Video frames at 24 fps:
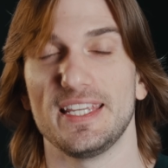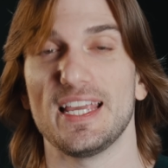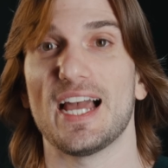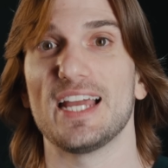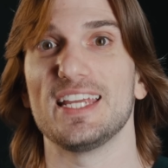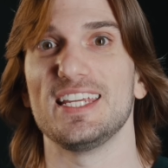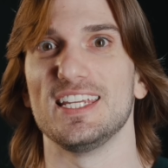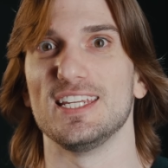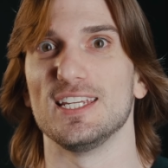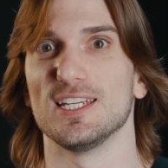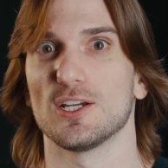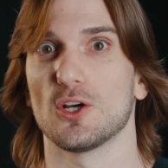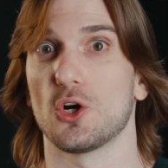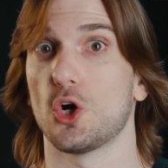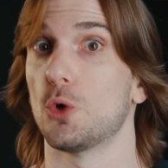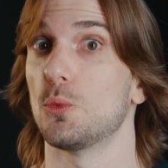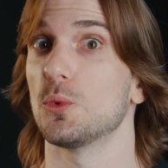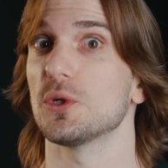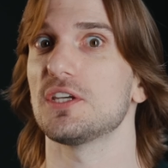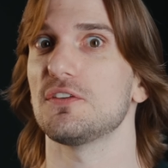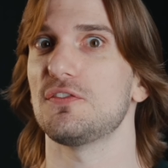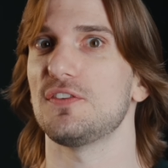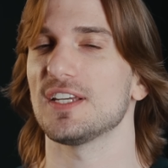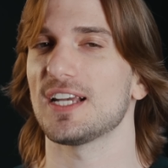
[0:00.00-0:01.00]
E aí,
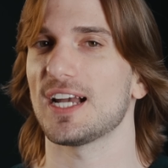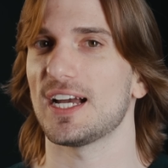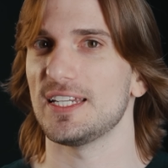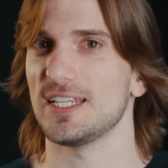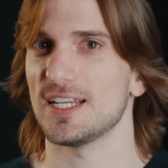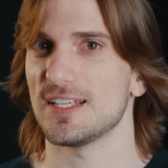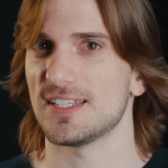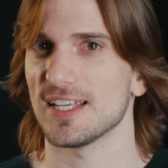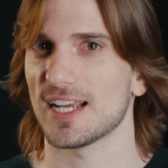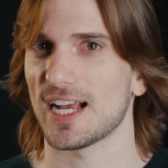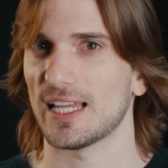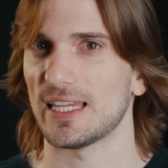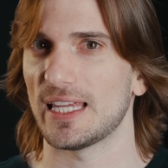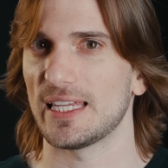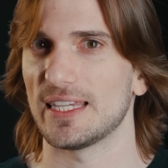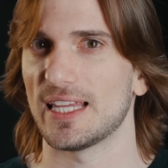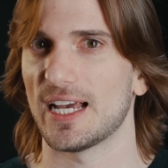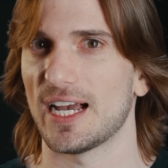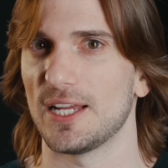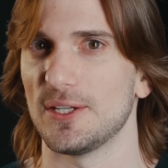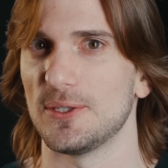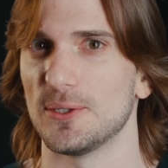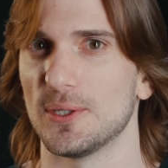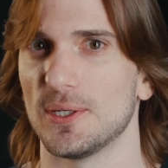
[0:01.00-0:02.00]
como que ficaria esse
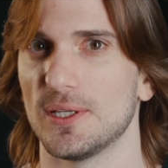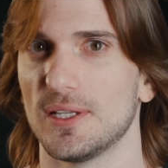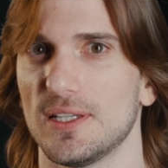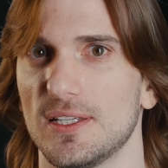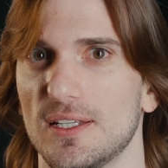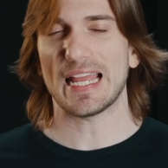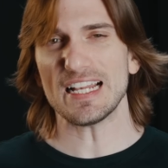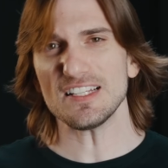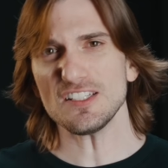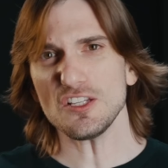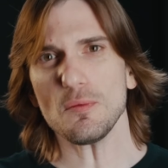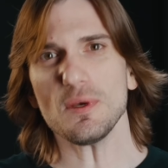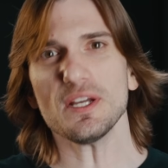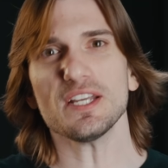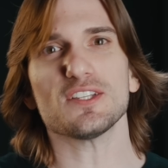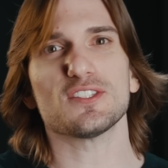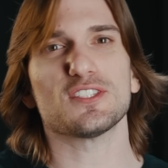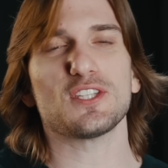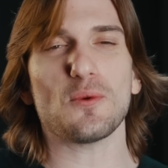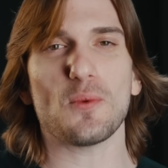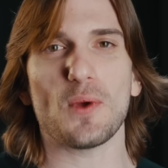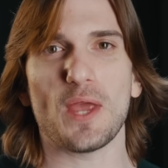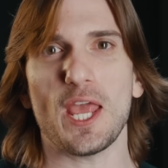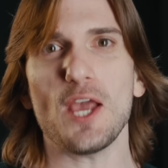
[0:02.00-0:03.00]
calendário? Essa é uma
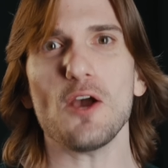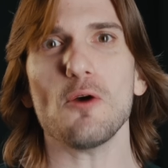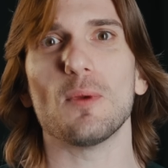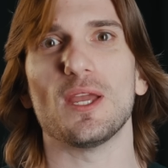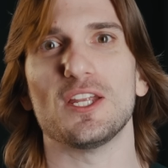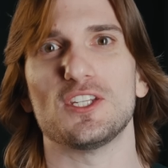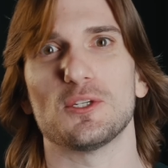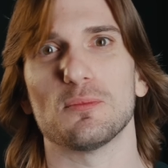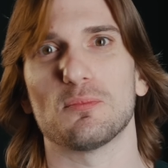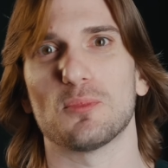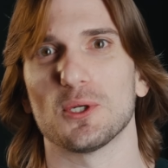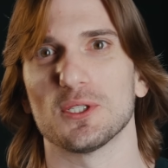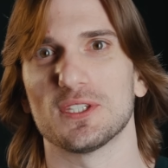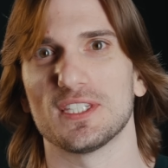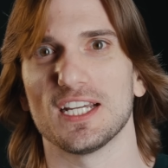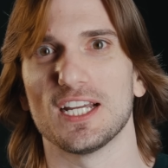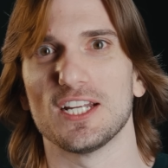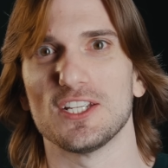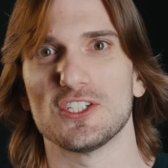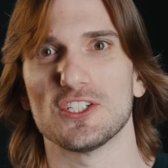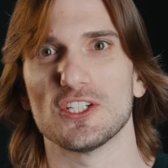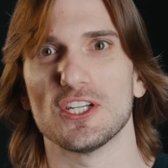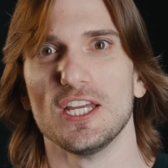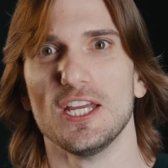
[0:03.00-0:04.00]
questão realmente
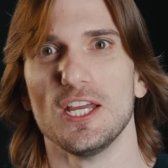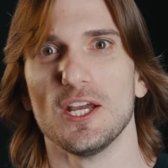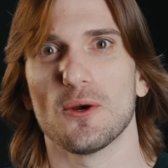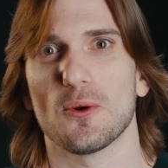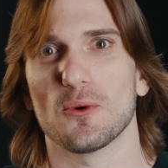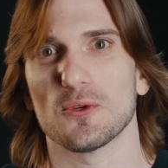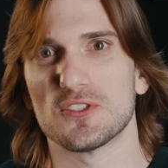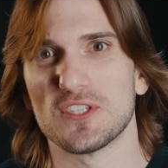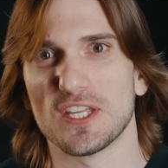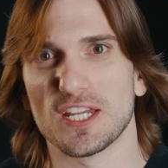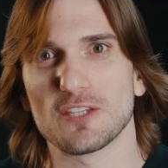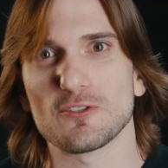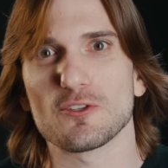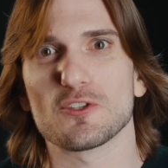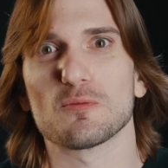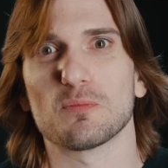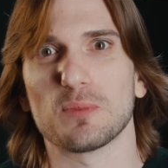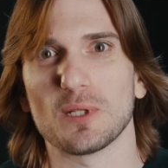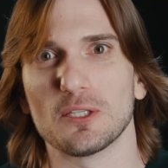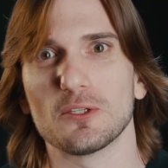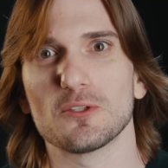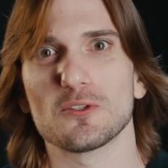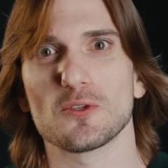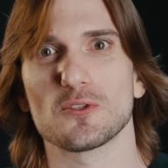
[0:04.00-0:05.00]
importante, considerando os
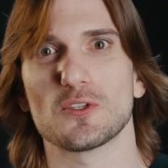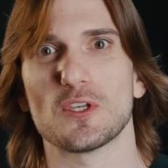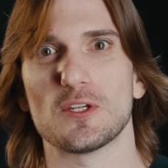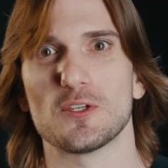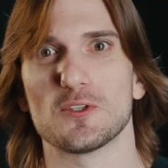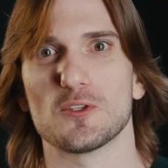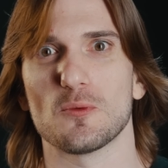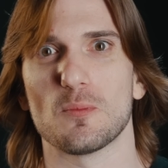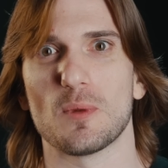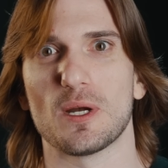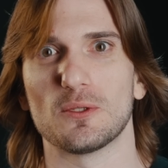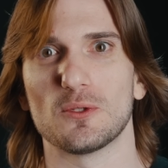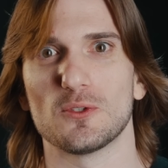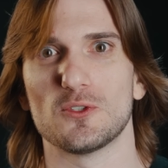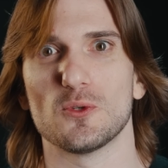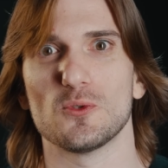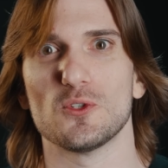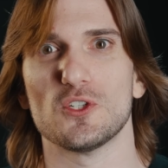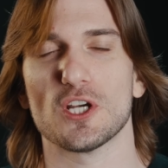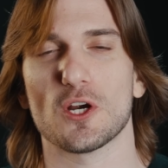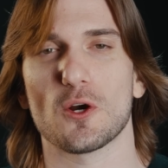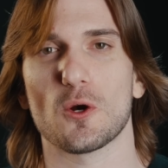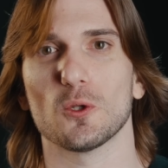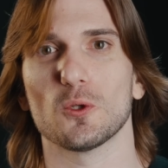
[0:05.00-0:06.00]
planos dos seres humanos de um
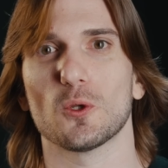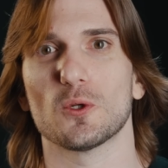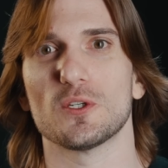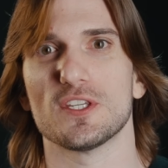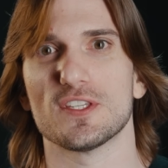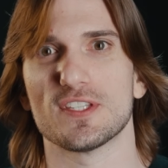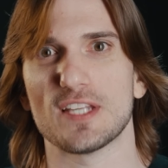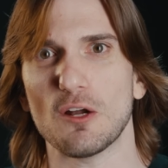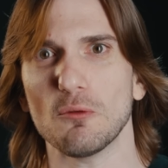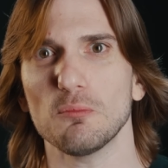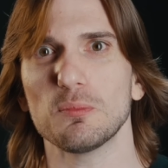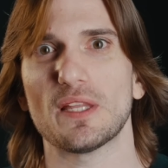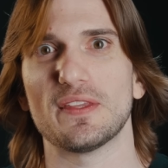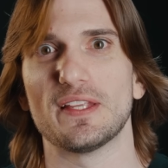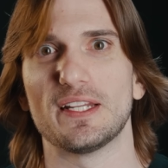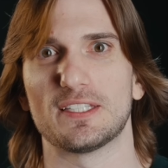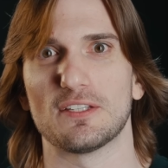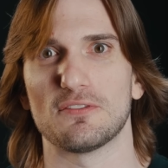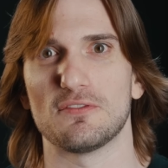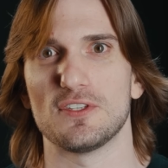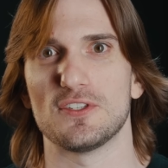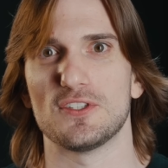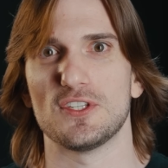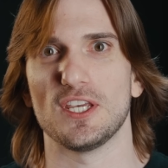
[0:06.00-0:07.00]
dia colonizar o
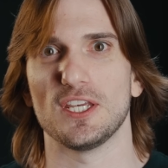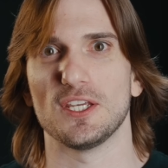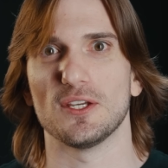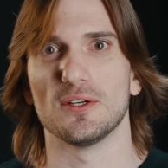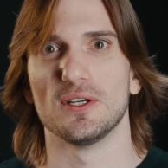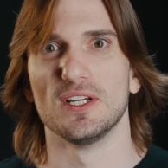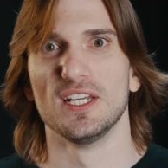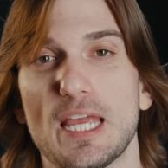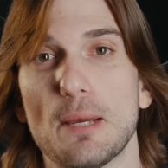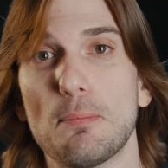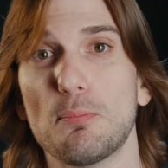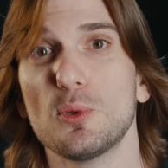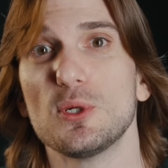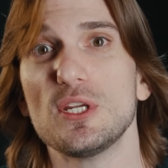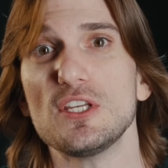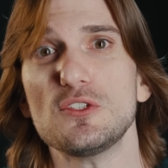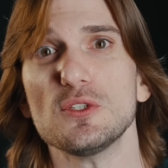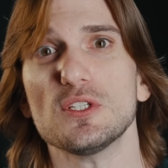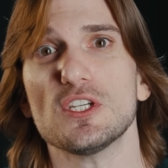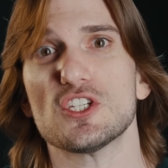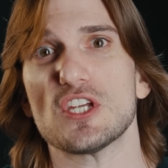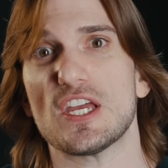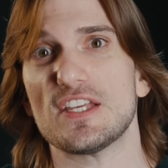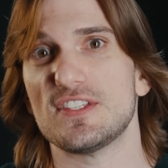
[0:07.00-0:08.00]
planeta vizinho. E é por
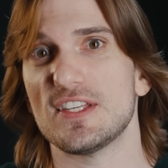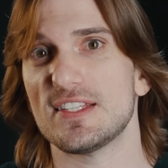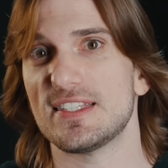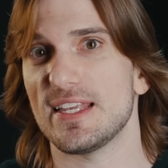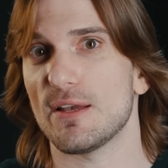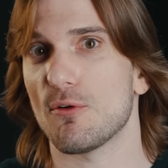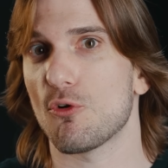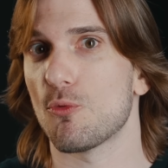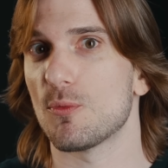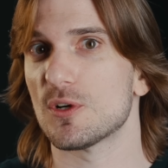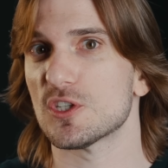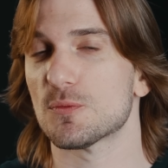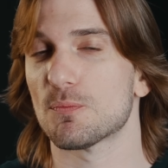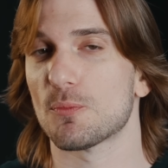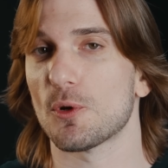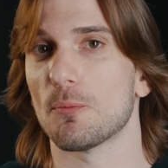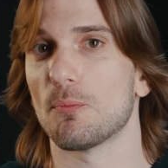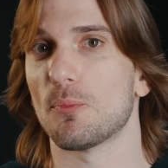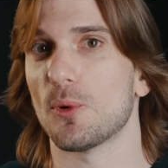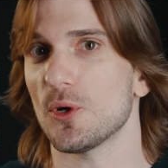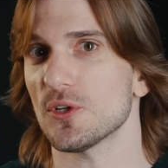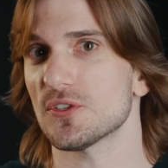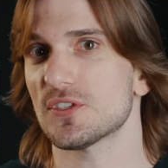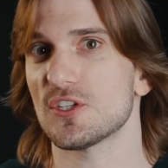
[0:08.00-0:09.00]
isso que já existem algumas
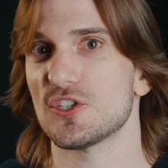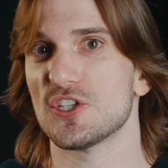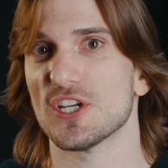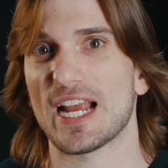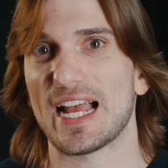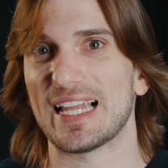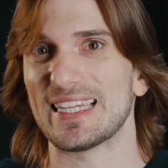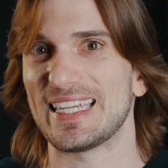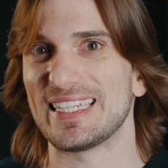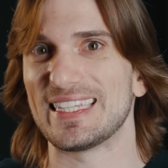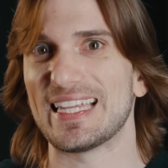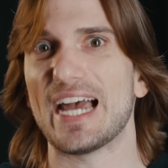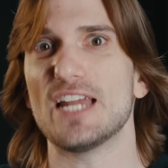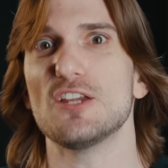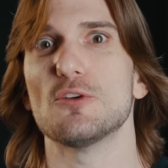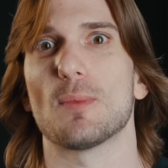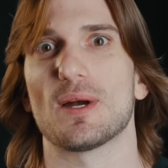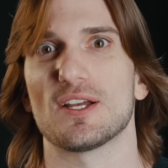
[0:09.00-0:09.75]
propostas de calendário